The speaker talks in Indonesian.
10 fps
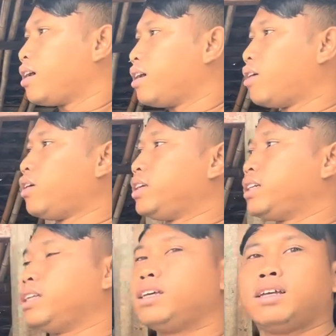Goris
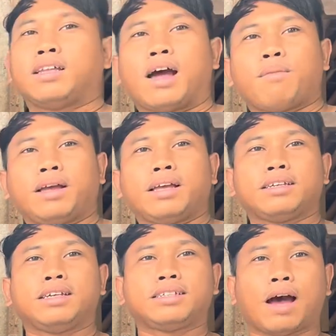ini namanya
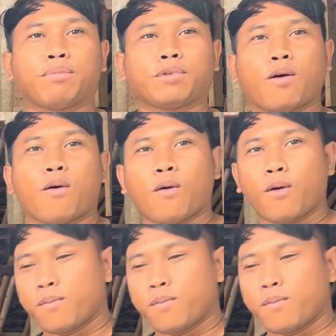si Sabto